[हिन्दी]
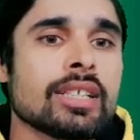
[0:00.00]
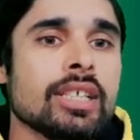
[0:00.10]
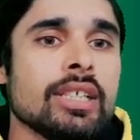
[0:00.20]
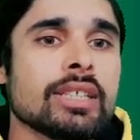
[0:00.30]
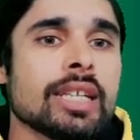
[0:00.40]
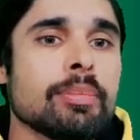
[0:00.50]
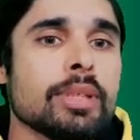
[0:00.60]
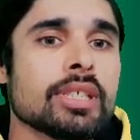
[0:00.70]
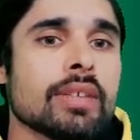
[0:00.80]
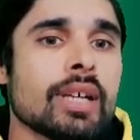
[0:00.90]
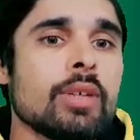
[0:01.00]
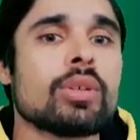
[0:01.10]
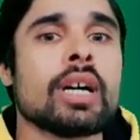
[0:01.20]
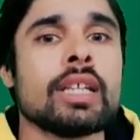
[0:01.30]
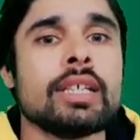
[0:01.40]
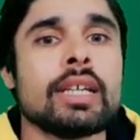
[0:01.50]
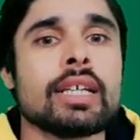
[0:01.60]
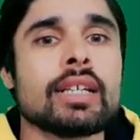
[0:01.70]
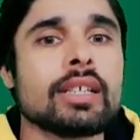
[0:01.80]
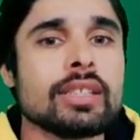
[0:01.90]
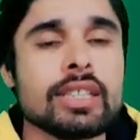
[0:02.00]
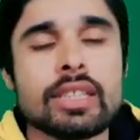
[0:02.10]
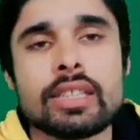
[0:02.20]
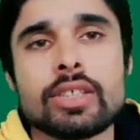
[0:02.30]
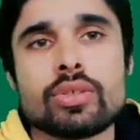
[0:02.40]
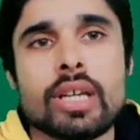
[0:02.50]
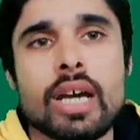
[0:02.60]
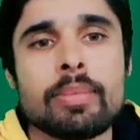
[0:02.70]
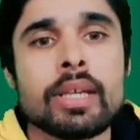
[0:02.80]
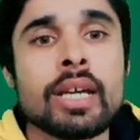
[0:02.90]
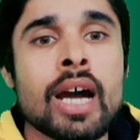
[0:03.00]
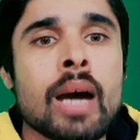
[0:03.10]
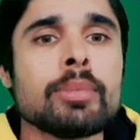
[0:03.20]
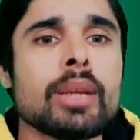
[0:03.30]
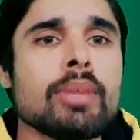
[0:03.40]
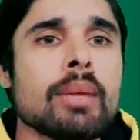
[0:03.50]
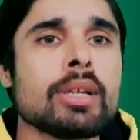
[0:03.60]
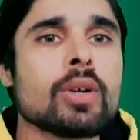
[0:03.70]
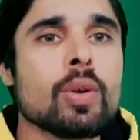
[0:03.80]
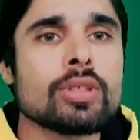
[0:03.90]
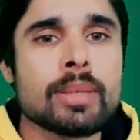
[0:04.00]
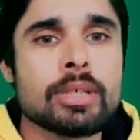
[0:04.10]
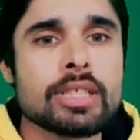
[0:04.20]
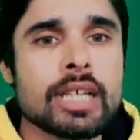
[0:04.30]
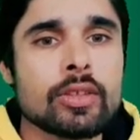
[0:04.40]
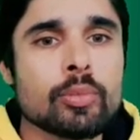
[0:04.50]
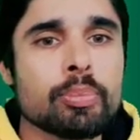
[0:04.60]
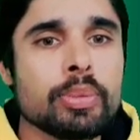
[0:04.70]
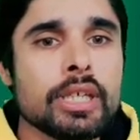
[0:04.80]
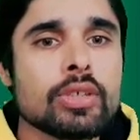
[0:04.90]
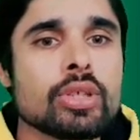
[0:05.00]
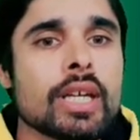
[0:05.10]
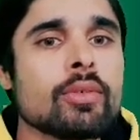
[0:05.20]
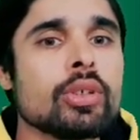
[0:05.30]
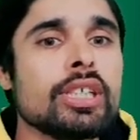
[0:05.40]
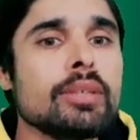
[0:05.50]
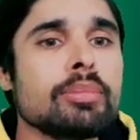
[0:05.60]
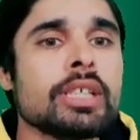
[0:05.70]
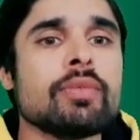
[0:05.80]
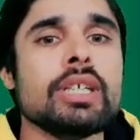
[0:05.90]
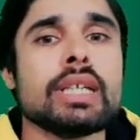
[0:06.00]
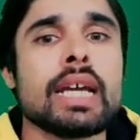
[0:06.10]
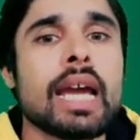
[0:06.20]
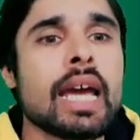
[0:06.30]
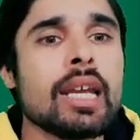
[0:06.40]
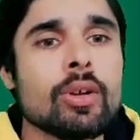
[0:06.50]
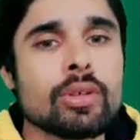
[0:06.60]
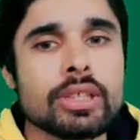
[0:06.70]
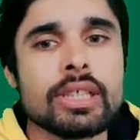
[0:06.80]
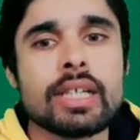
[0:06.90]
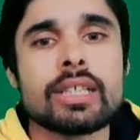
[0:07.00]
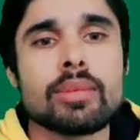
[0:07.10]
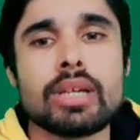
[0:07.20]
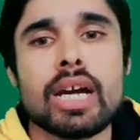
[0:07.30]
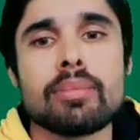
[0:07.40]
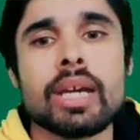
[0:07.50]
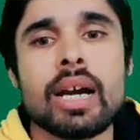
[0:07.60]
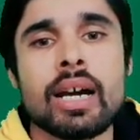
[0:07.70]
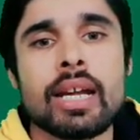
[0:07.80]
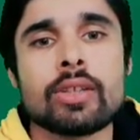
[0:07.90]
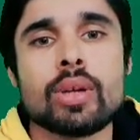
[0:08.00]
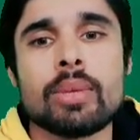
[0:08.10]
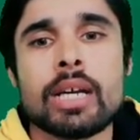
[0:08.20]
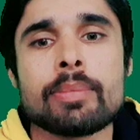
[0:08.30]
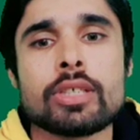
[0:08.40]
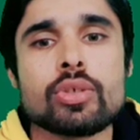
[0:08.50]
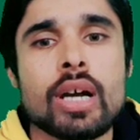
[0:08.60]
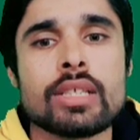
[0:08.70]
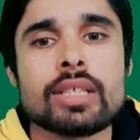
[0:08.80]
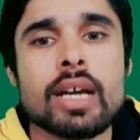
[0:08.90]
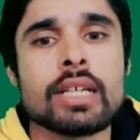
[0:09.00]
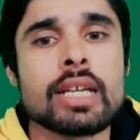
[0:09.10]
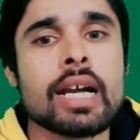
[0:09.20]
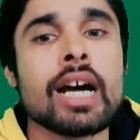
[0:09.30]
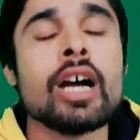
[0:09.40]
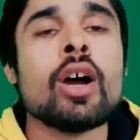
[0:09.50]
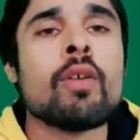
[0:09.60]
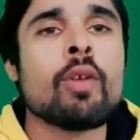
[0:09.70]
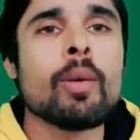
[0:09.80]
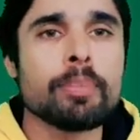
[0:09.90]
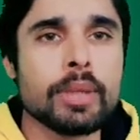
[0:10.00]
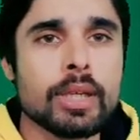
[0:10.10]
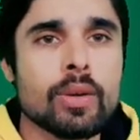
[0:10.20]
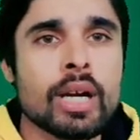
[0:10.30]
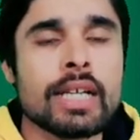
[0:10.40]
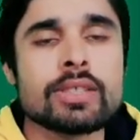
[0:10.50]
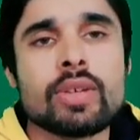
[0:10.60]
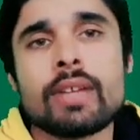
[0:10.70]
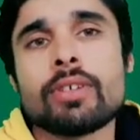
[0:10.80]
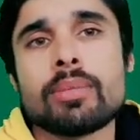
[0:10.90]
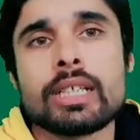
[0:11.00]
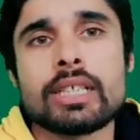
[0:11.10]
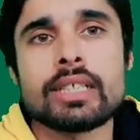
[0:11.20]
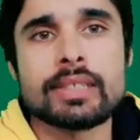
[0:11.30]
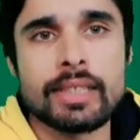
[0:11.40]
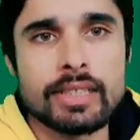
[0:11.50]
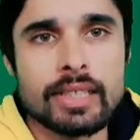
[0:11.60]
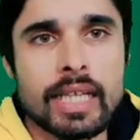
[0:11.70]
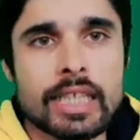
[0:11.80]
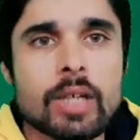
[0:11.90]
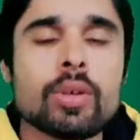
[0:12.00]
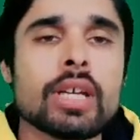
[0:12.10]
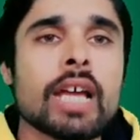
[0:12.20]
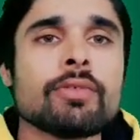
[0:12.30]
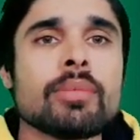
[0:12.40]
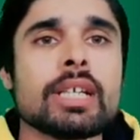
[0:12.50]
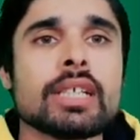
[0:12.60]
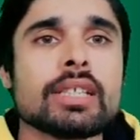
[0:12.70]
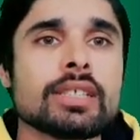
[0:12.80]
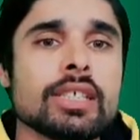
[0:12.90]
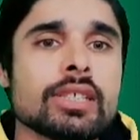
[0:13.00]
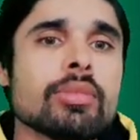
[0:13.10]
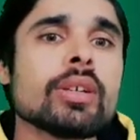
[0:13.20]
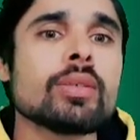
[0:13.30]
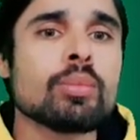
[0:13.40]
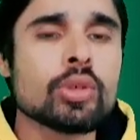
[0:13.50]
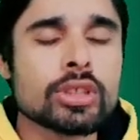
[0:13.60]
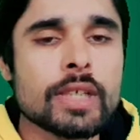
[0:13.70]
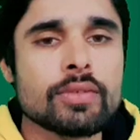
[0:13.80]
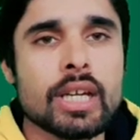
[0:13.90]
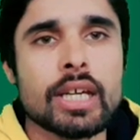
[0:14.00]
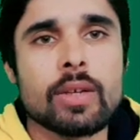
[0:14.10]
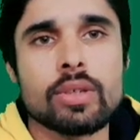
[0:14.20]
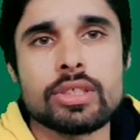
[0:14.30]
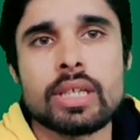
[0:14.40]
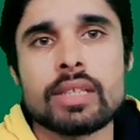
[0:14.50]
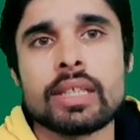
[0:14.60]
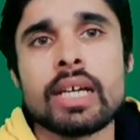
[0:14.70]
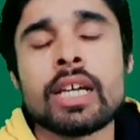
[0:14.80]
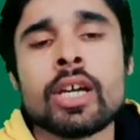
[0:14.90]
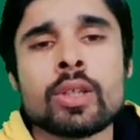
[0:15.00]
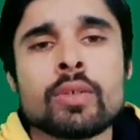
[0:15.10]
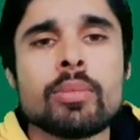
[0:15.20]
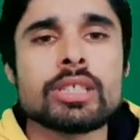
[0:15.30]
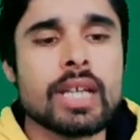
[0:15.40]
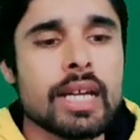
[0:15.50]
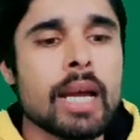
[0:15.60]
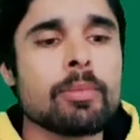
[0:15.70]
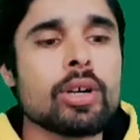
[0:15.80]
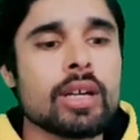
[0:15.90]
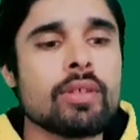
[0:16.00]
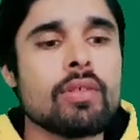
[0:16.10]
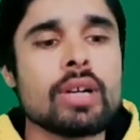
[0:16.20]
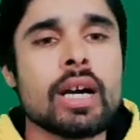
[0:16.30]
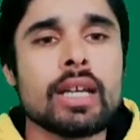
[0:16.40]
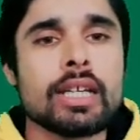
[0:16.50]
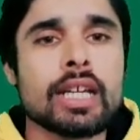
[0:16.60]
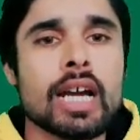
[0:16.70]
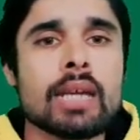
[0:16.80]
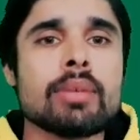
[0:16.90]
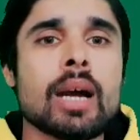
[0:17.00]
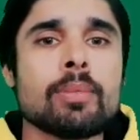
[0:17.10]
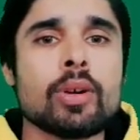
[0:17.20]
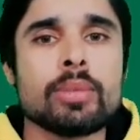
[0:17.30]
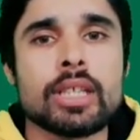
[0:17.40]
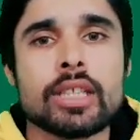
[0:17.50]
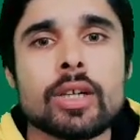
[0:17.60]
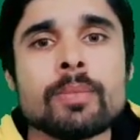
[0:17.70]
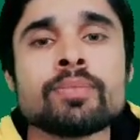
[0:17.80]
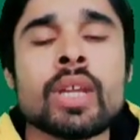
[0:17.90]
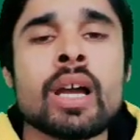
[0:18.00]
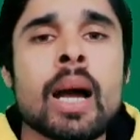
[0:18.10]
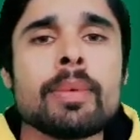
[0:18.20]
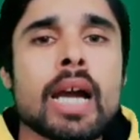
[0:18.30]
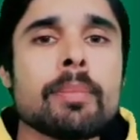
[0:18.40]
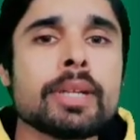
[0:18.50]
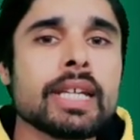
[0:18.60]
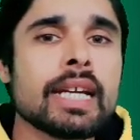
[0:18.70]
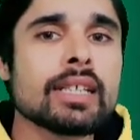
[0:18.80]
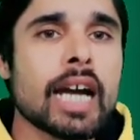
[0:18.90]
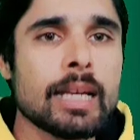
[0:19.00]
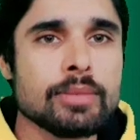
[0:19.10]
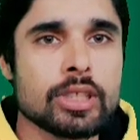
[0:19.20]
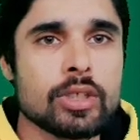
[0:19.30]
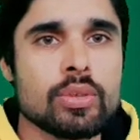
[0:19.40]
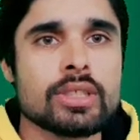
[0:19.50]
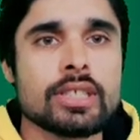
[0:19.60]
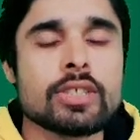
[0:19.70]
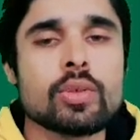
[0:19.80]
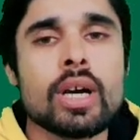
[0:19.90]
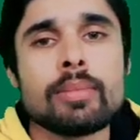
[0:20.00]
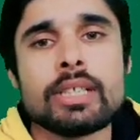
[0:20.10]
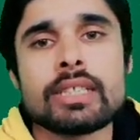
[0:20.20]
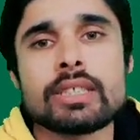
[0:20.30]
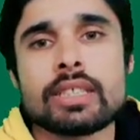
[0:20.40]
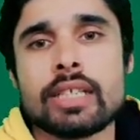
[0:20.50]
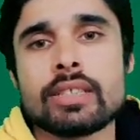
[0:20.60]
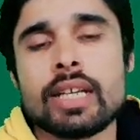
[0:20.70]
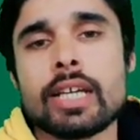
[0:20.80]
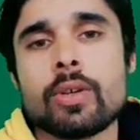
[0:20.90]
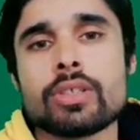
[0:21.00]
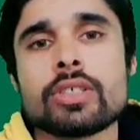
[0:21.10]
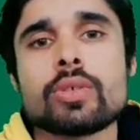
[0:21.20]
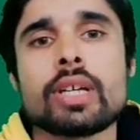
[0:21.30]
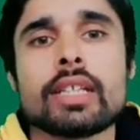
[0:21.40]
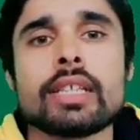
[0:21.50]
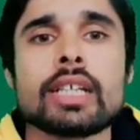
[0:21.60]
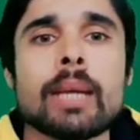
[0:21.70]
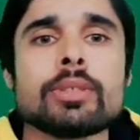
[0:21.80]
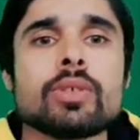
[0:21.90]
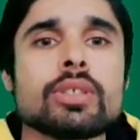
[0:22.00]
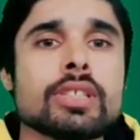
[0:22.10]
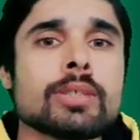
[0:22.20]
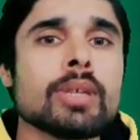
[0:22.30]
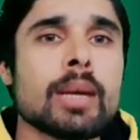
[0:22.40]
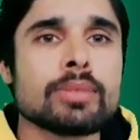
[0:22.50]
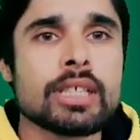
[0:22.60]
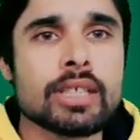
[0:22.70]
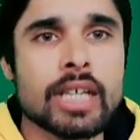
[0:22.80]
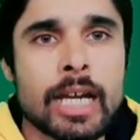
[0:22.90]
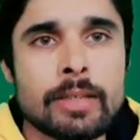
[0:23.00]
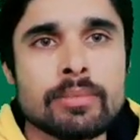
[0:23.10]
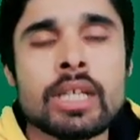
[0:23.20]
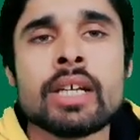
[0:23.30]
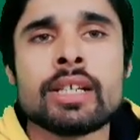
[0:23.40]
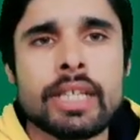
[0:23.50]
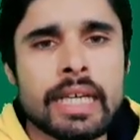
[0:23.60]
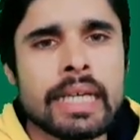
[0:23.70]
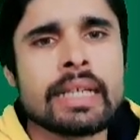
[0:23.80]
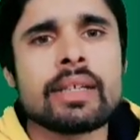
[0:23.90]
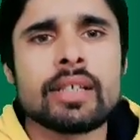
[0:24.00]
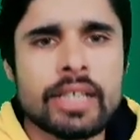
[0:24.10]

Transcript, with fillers: टी से पीछे वाले उठा दिए यानी कि तीन तीन जो है ना आपने अब दरमियान में कौन सा बच गया तो पी जो है ना वो इन बिटवीन है एल और टी के दरमियान में आ रहा है तो हमारे पास जो आंसर आ जाएगा वो पी होगा इसको अल्फ़ाबेटिकल सीरीज़ कहते हैं और अल्फ़ाबेटिकल सीरीज़ में मुख्तलिफ़ तरह के क्वेश्चन आते हैं तो वो मैं सारे आपको करवाऊँगा लेकिन आगे मैं आपको बताता हूँ अब यहाँ पर यह है टाइम सीक्वेंस इसको हम इस इस तरह के क्वेश्चन को कहते हैं टाइम सीक्वेंस जिसमें हमसे टाइम डेट